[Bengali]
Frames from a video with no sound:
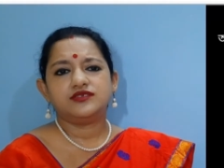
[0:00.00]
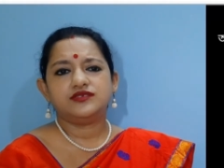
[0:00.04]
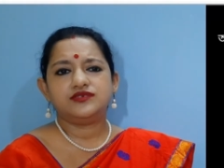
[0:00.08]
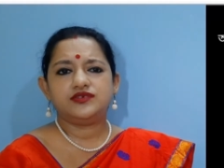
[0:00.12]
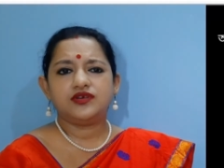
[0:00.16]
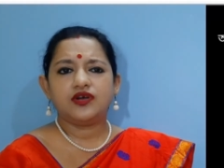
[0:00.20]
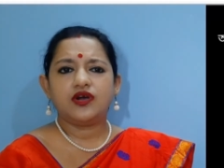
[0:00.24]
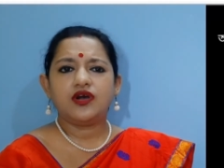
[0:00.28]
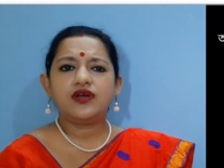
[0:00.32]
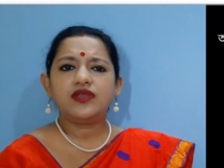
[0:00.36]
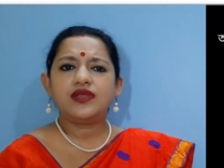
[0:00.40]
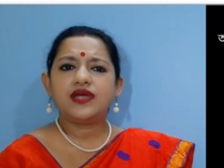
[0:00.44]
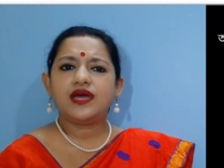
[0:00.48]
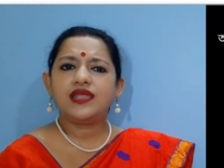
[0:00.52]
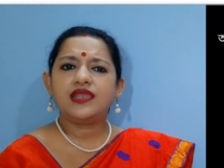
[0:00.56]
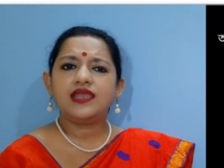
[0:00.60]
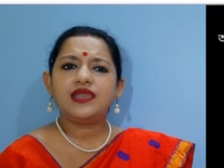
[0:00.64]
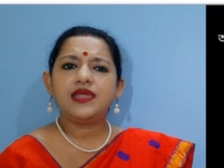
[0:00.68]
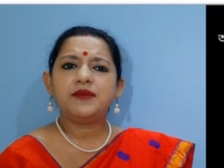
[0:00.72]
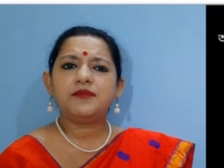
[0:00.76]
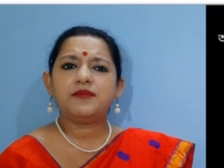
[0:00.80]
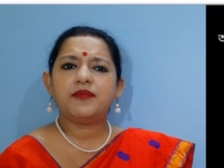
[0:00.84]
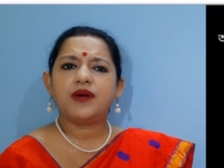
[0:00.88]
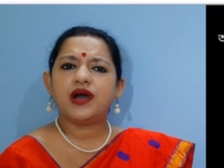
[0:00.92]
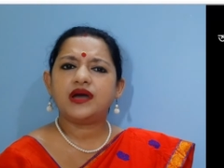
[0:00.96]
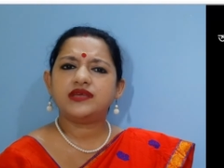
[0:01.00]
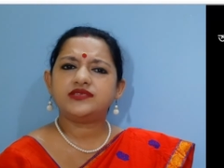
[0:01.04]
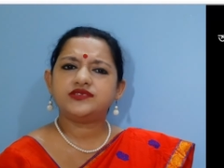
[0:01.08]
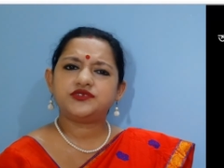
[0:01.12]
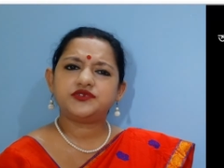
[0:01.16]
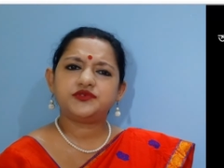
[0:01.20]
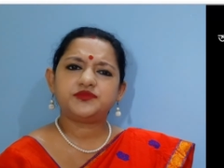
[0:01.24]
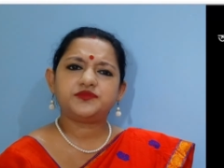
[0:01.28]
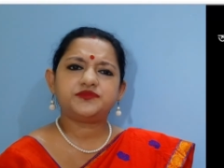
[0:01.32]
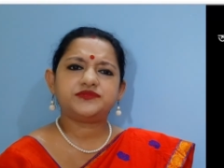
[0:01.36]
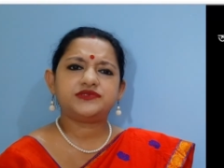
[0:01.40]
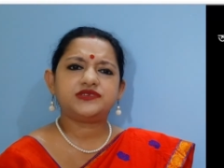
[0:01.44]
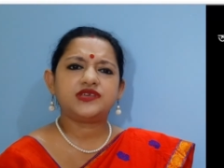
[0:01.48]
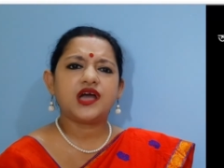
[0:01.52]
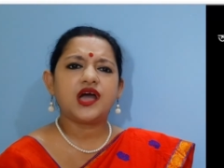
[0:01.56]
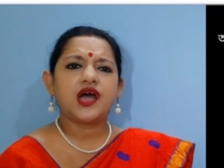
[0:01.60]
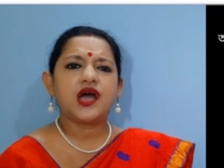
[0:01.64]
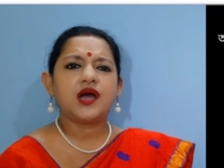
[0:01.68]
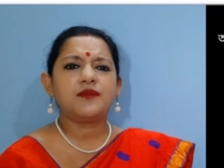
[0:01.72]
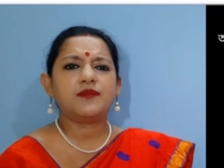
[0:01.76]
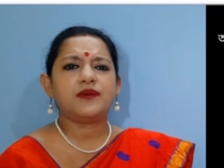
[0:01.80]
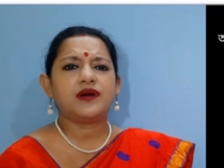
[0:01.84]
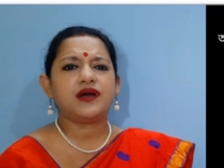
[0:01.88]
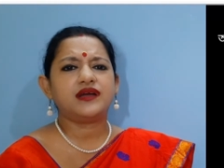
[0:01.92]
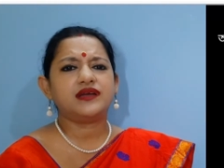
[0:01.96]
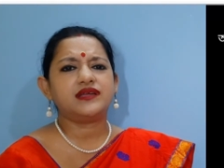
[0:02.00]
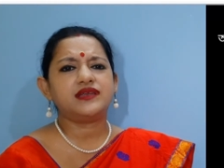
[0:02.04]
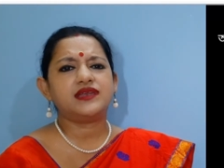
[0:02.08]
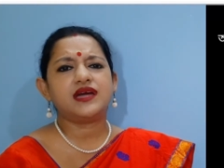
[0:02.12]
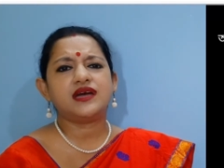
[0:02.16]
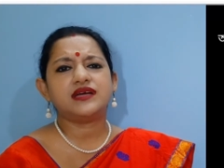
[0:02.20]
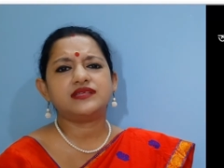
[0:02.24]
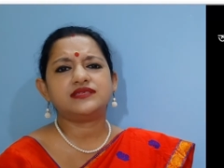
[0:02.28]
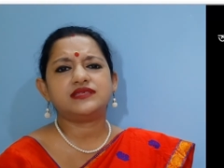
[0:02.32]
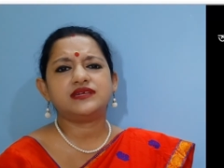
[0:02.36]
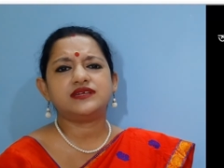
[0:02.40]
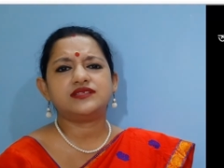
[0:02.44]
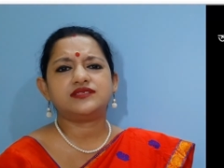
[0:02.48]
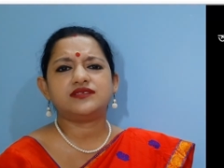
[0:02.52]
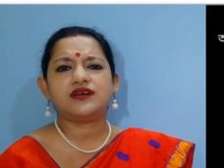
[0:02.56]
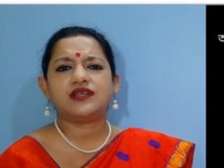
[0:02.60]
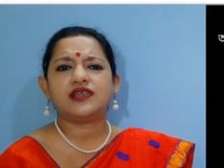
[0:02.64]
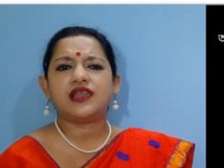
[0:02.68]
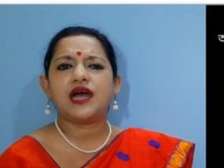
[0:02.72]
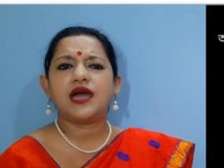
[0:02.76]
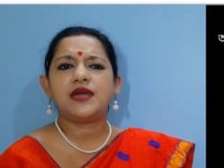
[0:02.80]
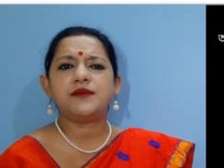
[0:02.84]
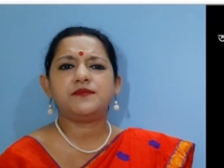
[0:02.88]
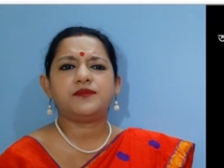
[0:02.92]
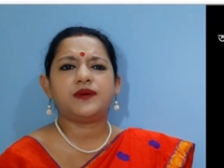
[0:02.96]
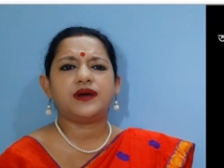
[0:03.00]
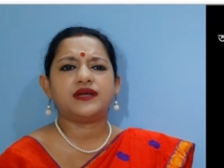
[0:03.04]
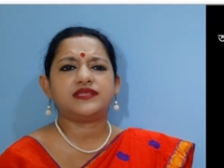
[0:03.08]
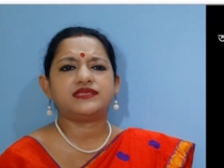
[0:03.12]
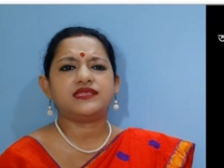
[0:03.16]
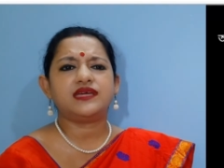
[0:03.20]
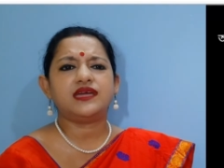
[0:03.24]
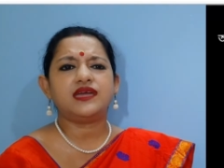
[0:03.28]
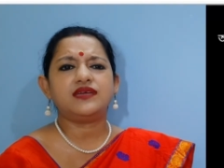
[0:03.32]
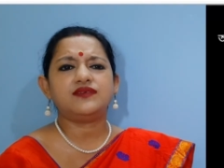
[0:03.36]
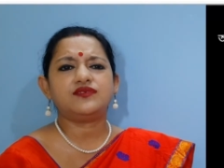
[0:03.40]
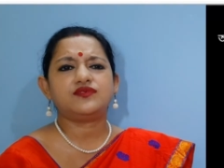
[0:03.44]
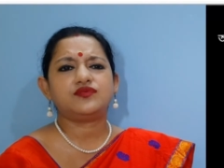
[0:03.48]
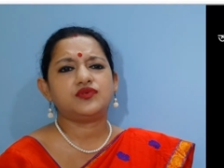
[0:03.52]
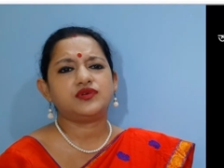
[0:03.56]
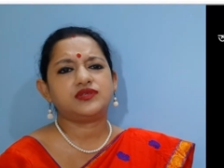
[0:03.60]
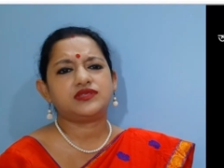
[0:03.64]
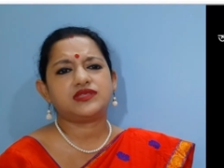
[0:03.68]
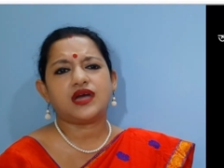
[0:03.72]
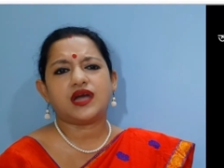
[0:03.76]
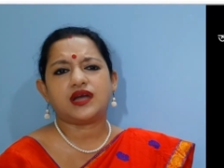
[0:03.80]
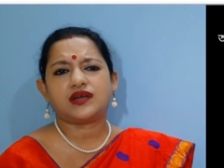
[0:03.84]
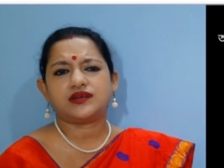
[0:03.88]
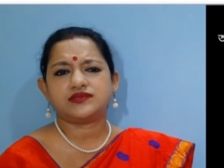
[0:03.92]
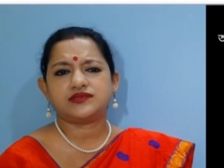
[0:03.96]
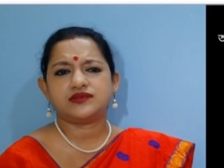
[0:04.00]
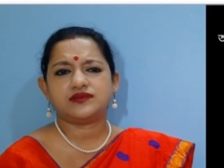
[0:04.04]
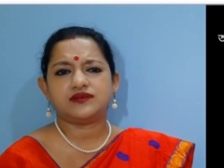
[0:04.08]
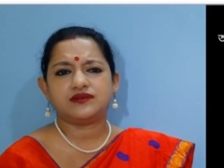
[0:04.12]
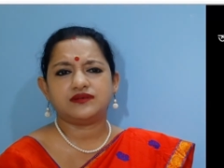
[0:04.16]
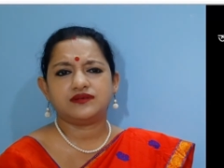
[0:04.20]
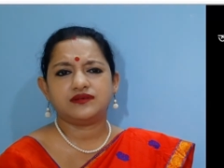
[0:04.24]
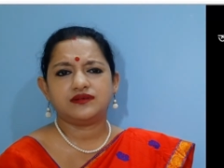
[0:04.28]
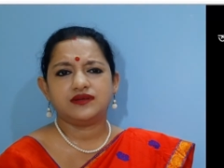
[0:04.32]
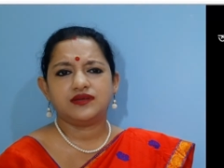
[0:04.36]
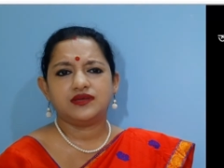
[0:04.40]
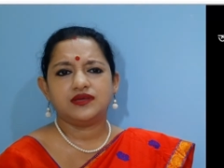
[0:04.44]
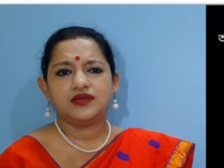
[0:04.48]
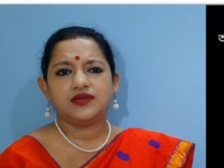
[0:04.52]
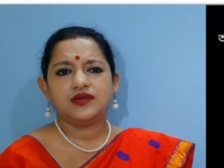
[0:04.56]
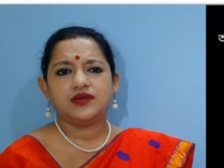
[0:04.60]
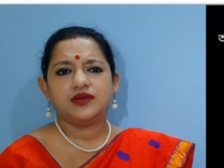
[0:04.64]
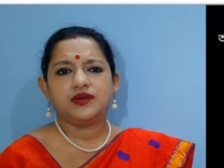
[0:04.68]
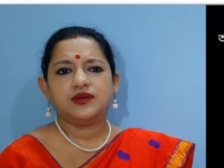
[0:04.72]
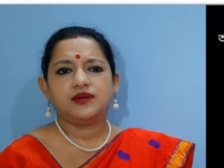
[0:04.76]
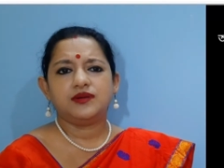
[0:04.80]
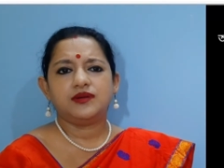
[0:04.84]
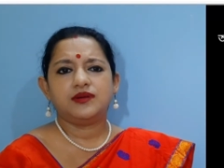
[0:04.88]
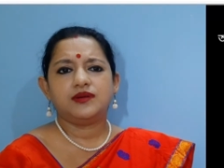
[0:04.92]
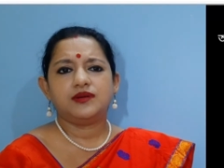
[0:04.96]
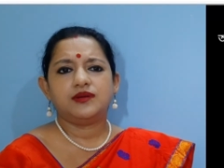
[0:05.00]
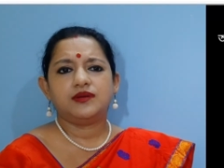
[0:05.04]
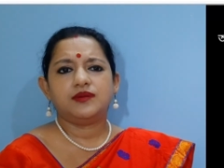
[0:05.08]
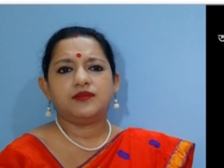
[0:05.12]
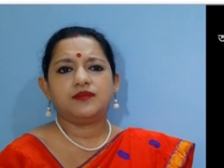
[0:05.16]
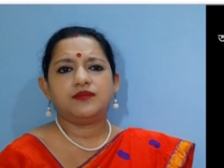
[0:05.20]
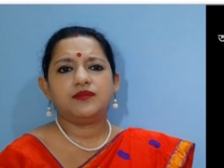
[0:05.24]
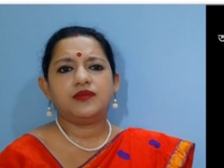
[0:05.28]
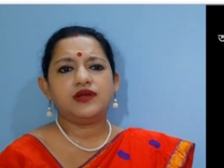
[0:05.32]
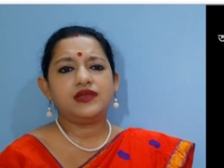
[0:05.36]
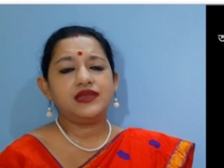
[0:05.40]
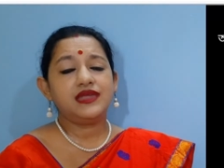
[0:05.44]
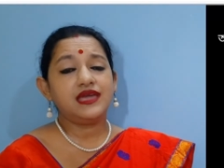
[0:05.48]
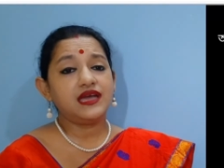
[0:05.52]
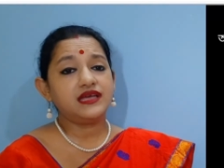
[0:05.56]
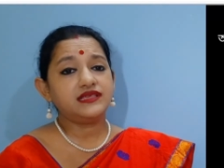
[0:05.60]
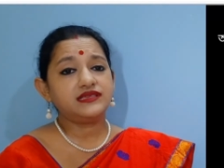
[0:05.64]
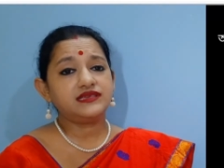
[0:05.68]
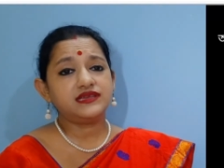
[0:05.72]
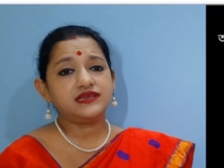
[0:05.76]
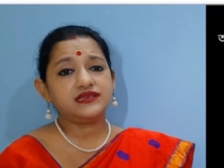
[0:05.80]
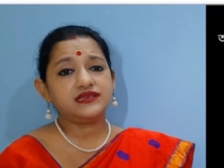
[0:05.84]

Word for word: জ্বর আলে মা চুপচাপ আগনাতে তলায় পাতে শুয়ে থাকত মনে আছে